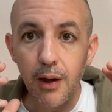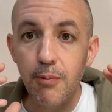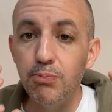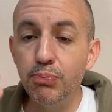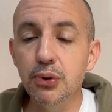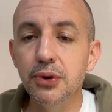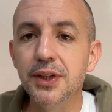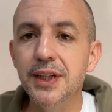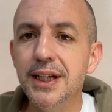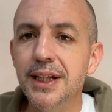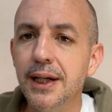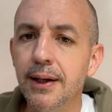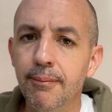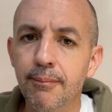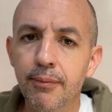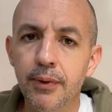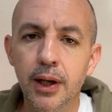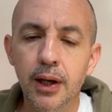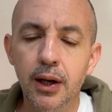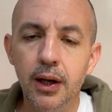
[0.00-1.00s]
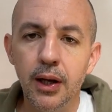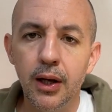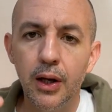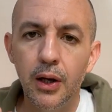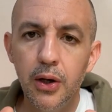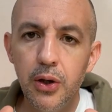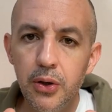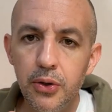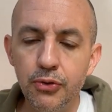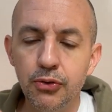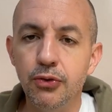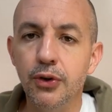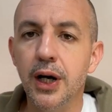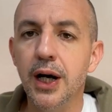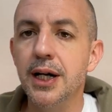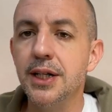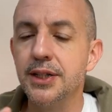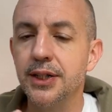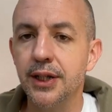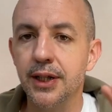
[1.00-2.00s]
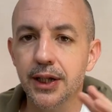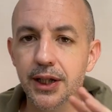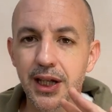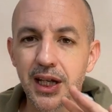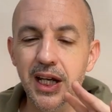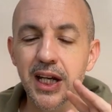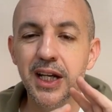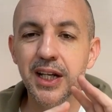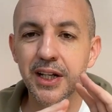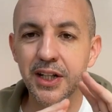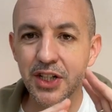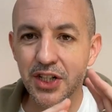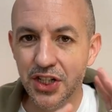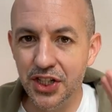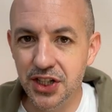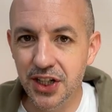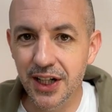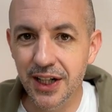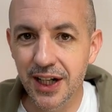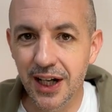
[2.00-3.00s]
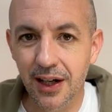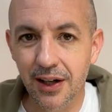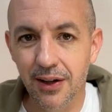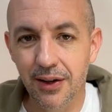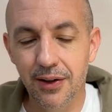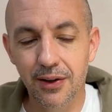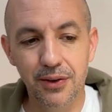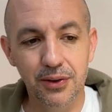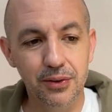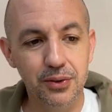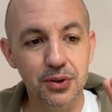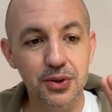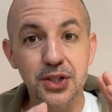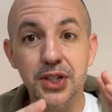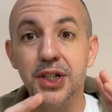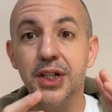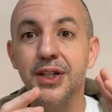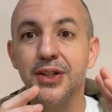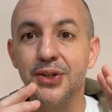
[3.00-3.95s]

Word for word: Pour t'aider, une phrase qui est géniale que j'ai